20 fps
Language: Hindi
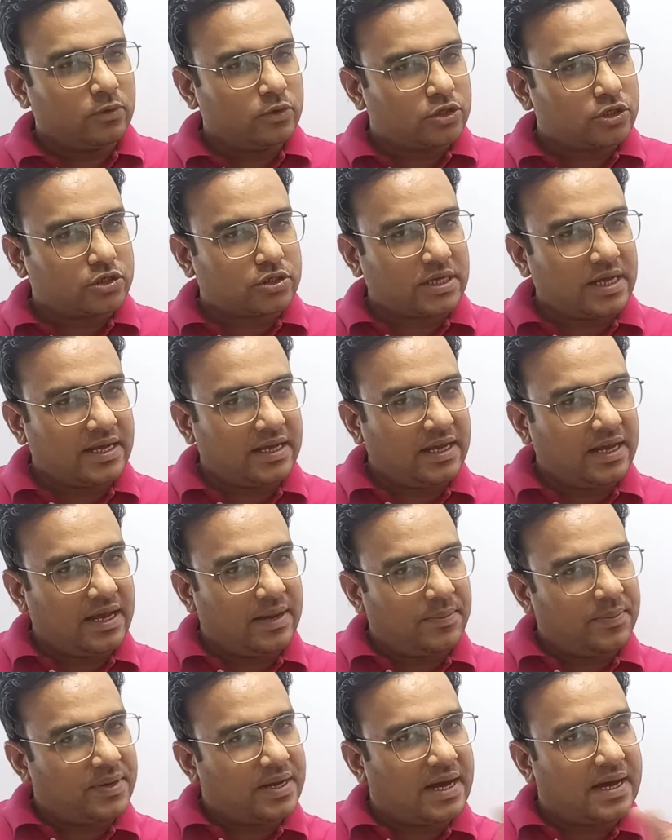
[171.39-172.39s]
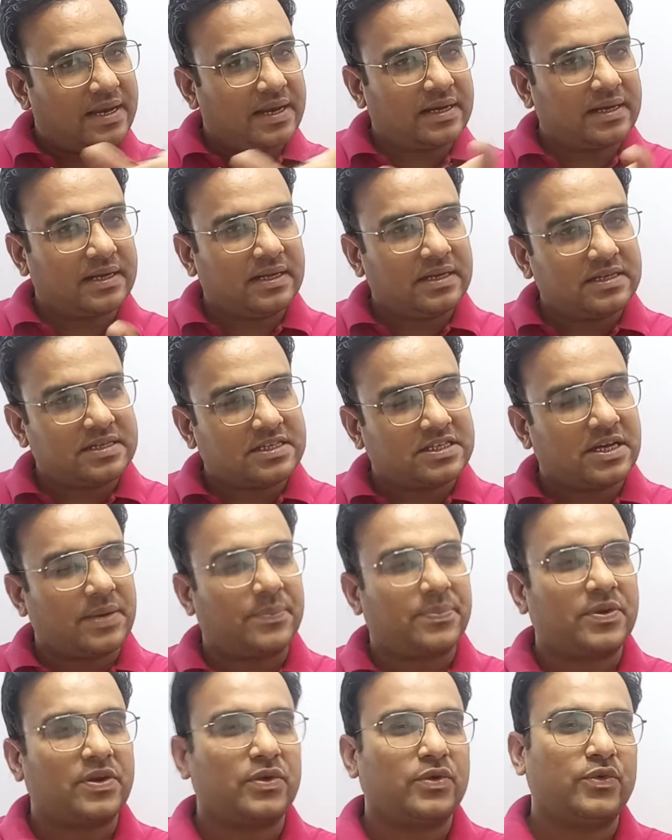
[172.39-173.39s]
उससे ही हम डायरेक्ट इस
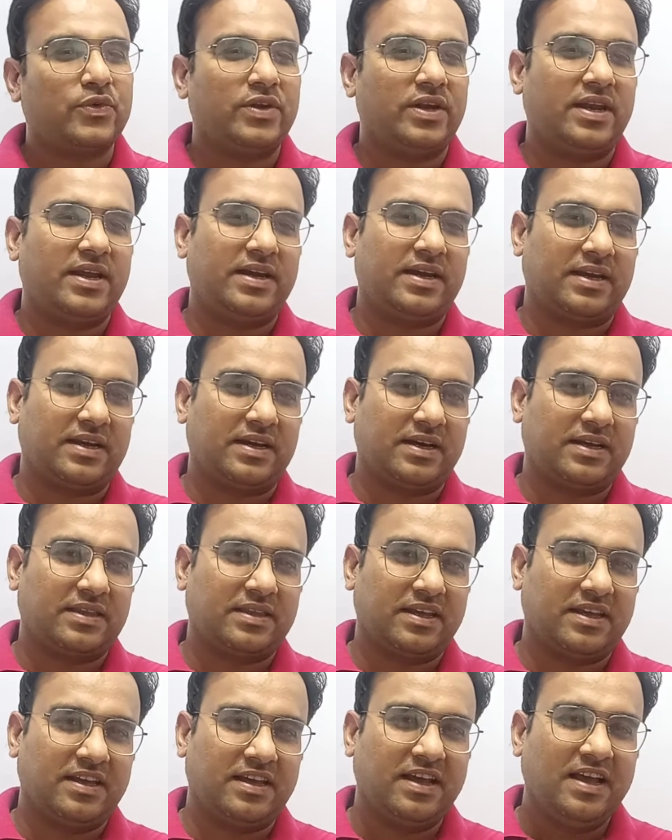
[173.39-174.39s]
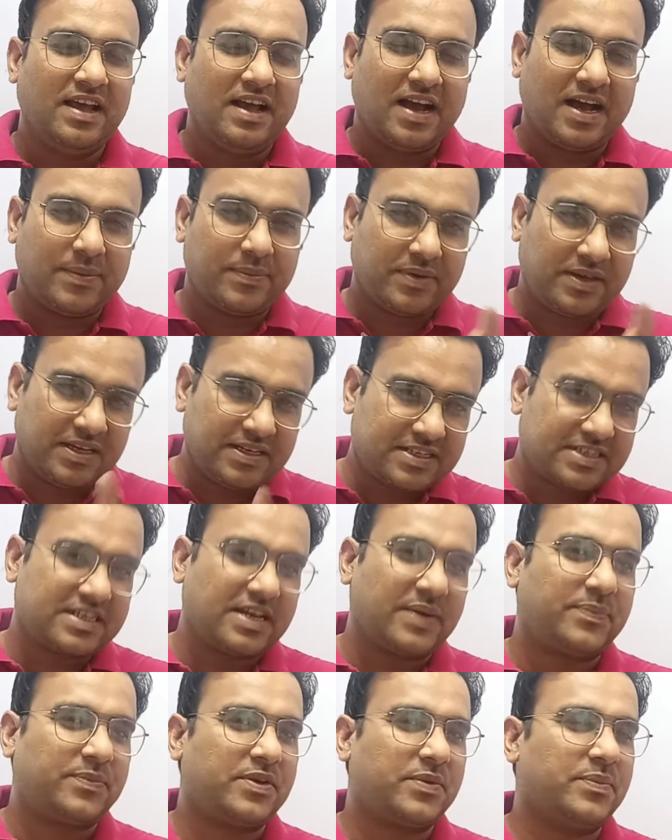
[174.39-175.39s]
चैप्टर को रिलेट करते हैं अब इस
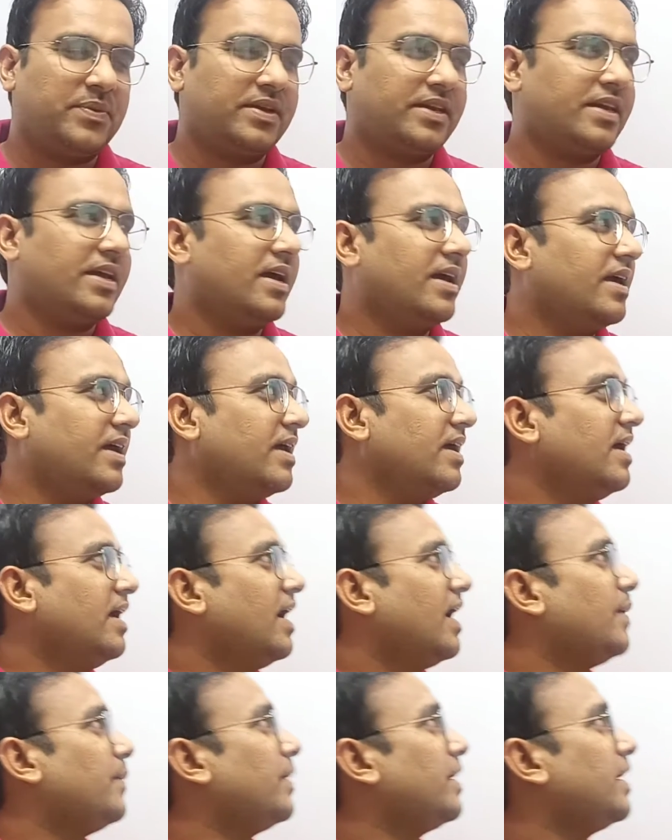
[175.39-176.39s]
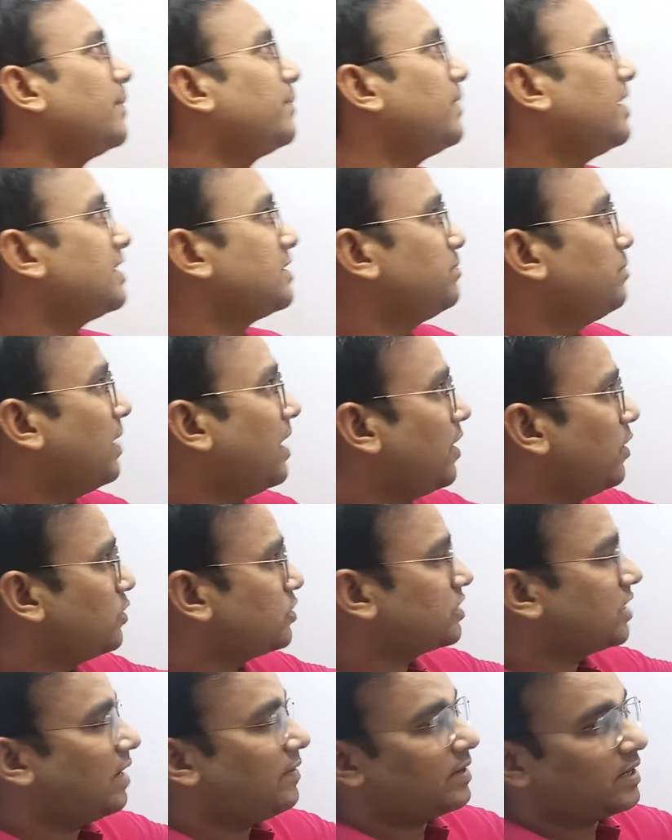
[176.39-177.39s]
चैप्टर में क्या है हमारे पास बायो
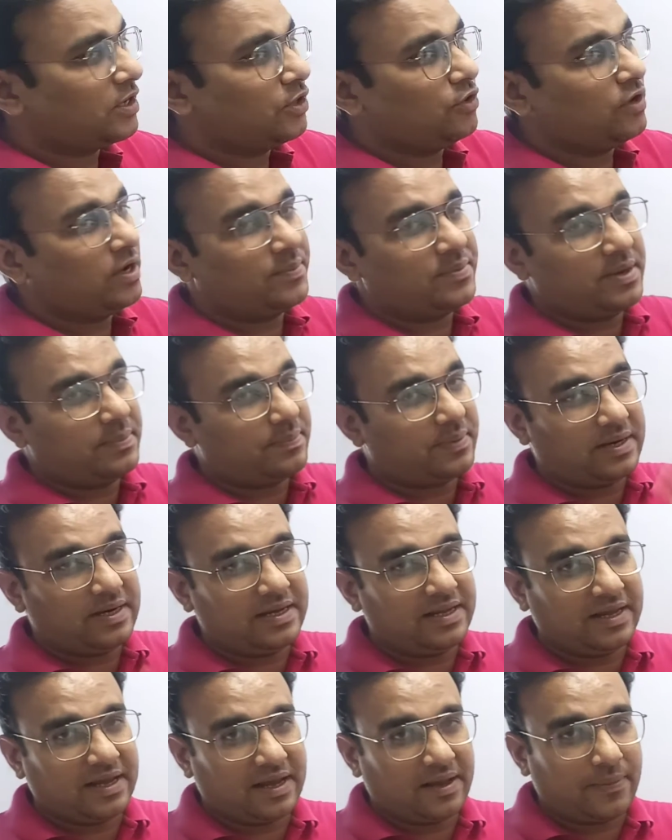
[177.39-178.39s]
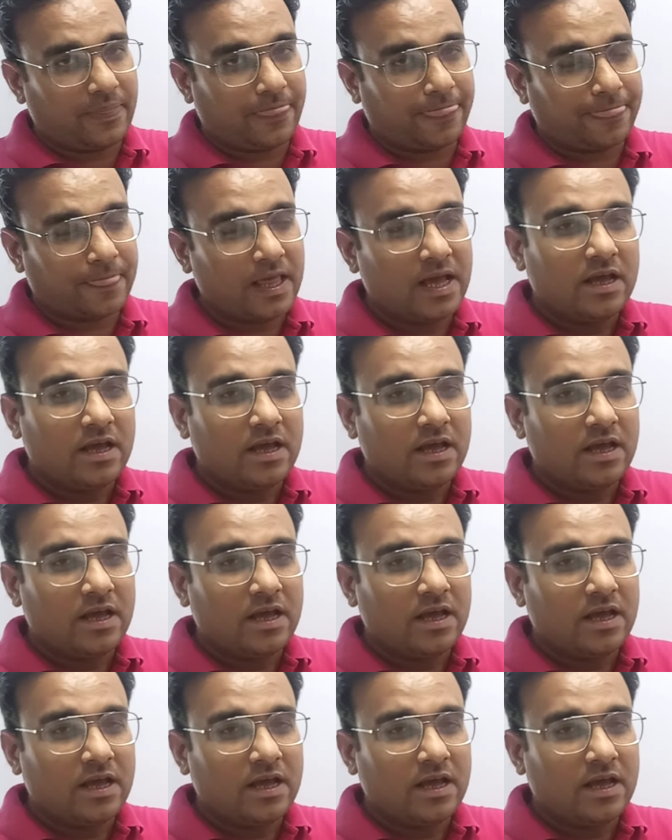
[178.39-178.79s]
सावट लो हमने पढ़ लिया है